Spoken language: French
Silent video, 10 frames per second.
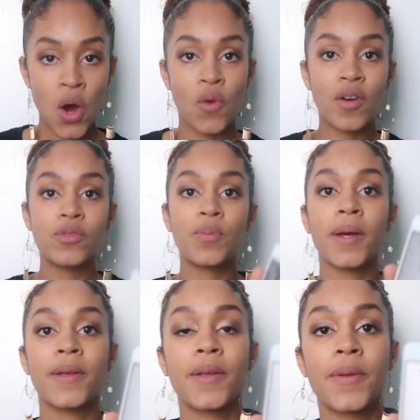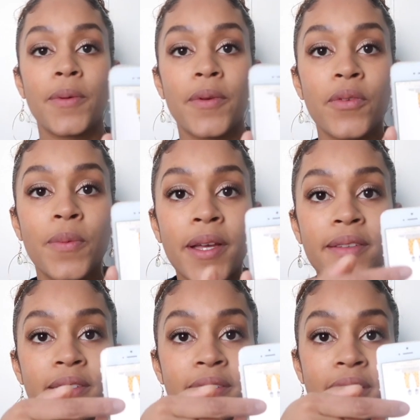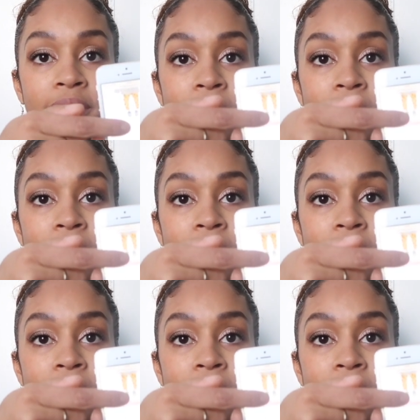on va vous, vous présenter